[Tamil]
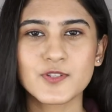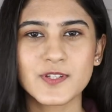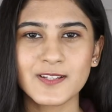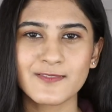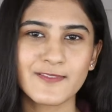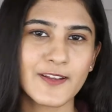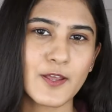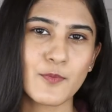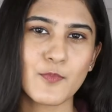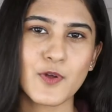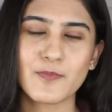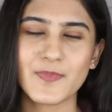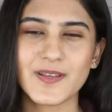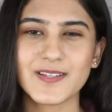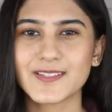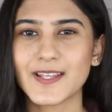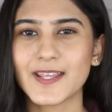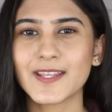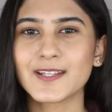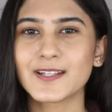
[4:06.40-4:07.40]
யூஸ்லி வென் ஐம் ஆன் மை
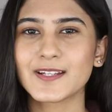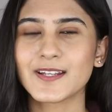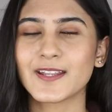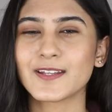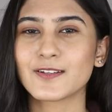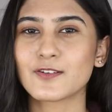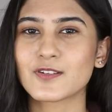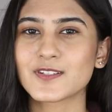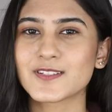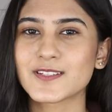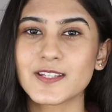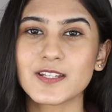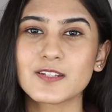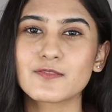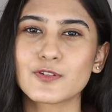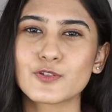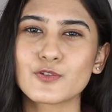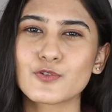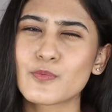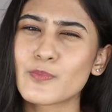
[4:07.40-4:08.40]
சைக்கிள் என்னோட
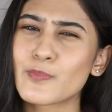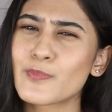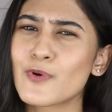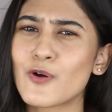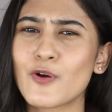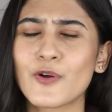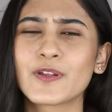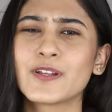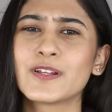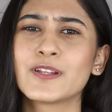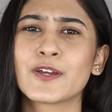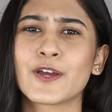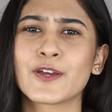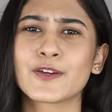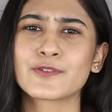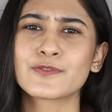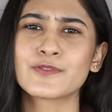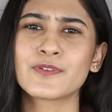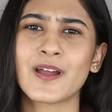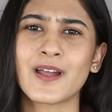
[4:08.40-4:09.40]
ஸ்கின் வந்து ரொம்ப ஆயிலி
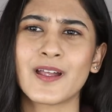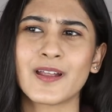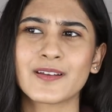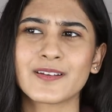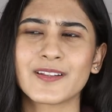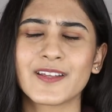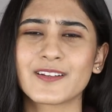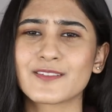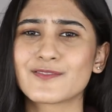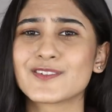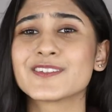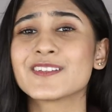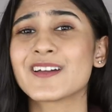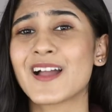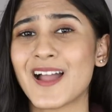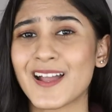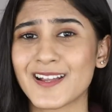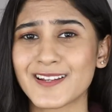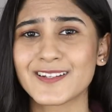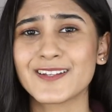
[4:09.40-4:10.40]
ஆயிரும் அண்ட் எனக்கு வந்து
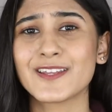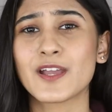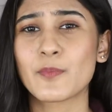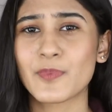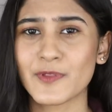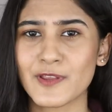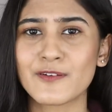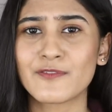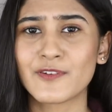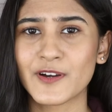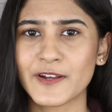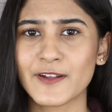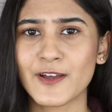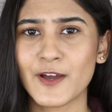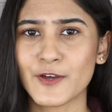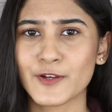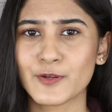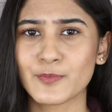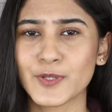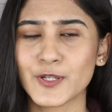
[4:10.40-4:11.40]
ஆக்னி அப்போ தான் வர
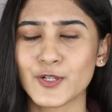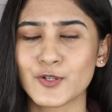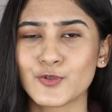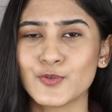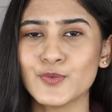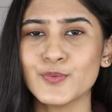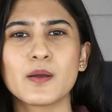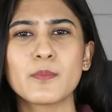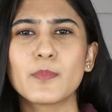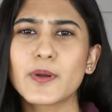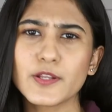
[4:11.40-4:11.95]
ஆரம்பிக்கும்